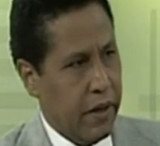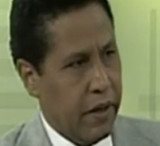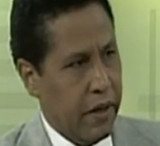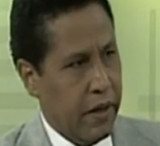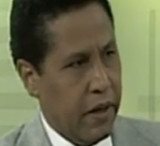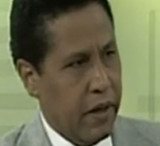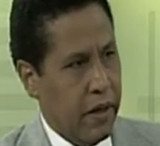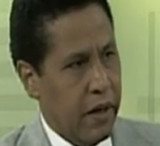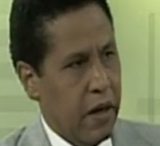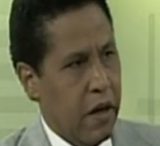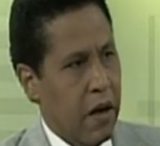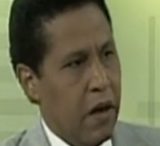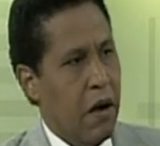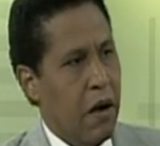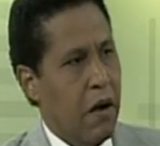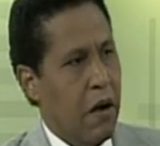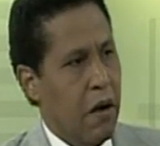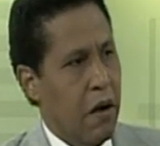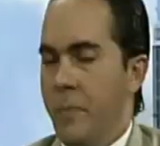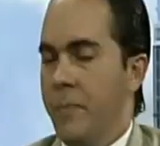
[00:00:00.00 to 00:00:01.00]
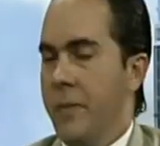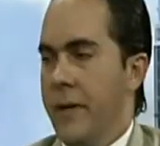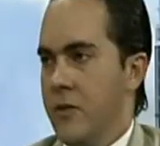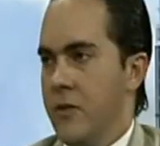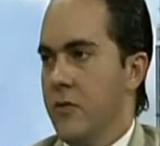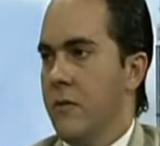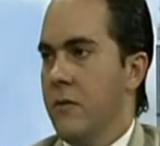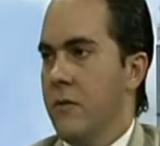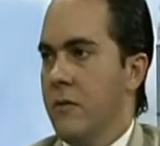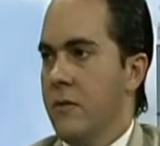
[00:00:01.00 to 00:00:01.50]
Sí, si está en
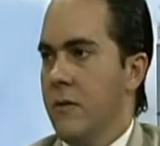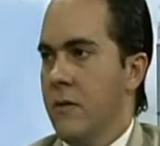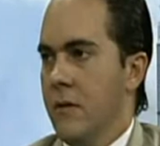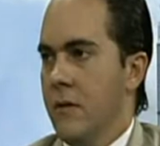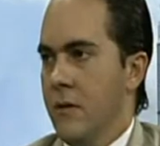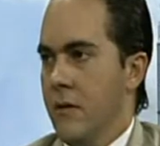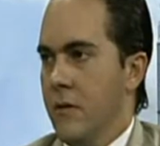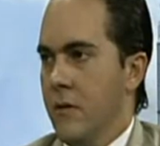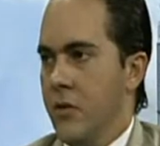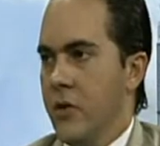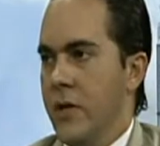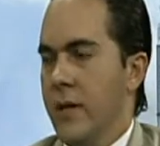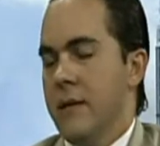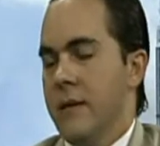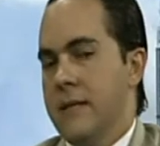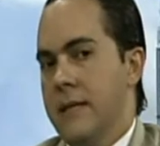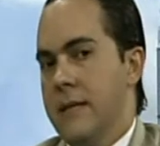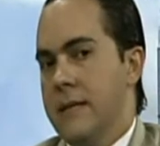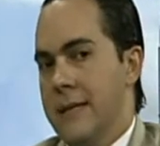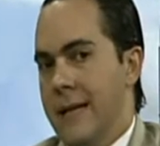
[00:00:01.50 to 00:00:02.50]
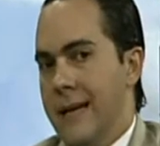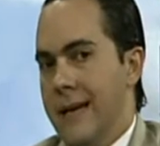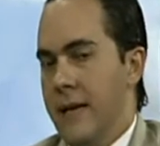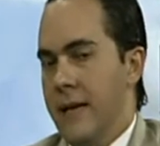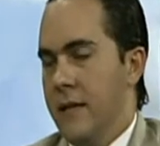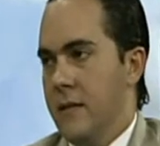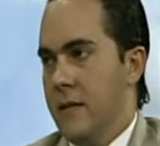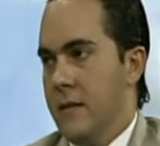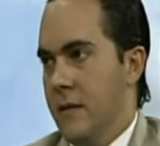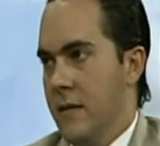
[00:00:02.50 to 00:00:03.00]
peso. O sea, si está.
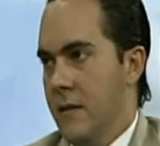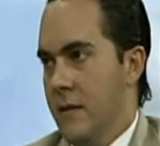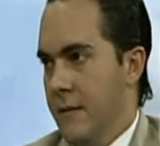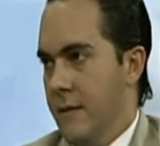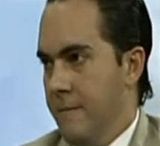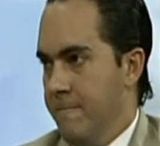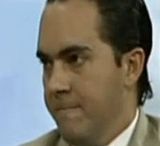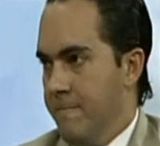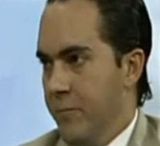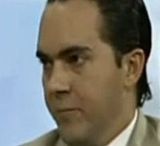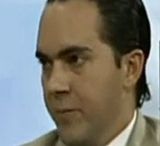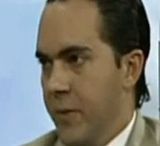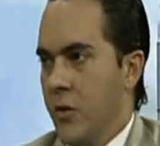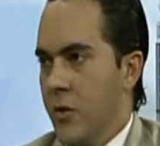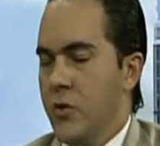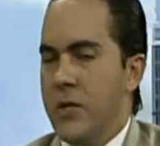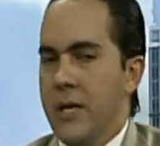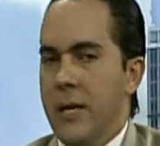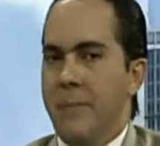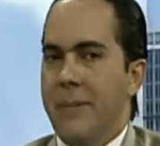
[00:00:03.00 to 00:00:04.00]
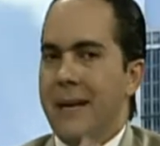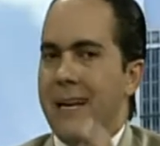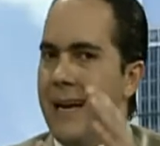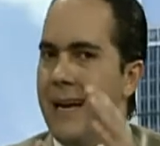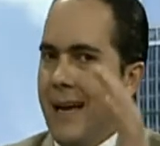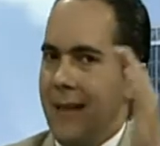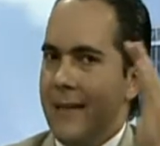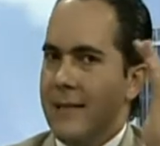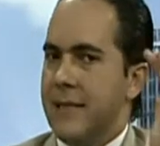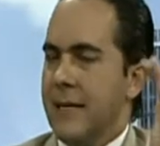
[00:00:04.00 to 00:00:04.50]
¿A llaman peso? O sea, para
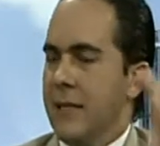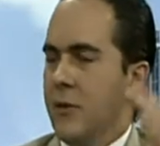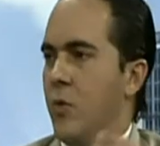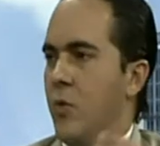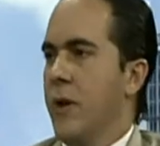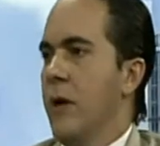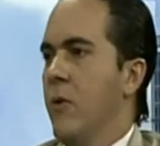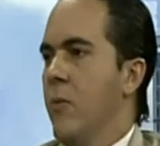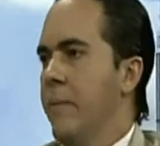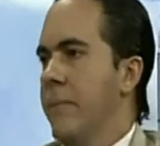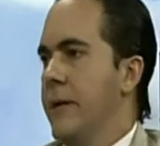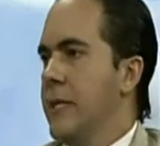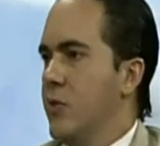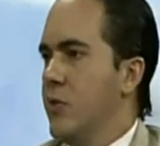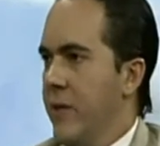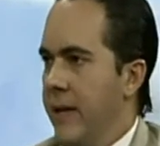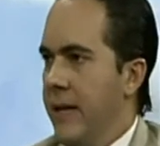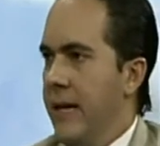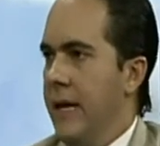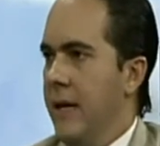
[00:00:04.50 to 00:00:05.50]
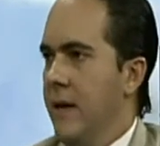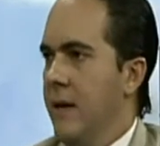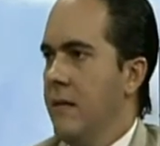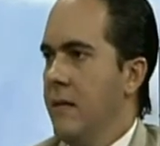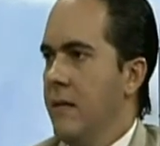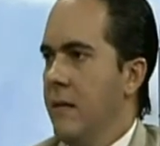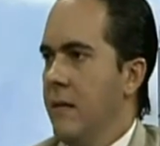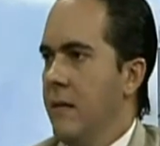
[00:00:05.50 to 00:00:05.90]
cada estatura hay un peso ideal.